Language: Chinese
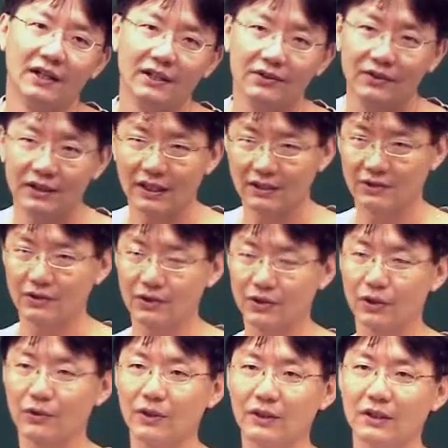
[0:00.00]
那因为它就是
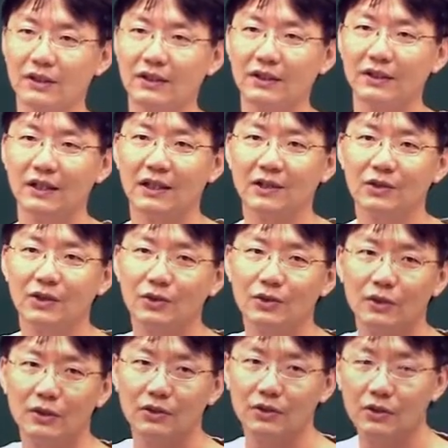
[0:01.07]
球对称，就一定要求
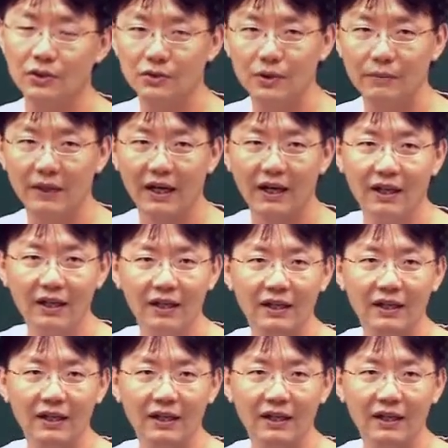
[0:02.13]
最求坐标。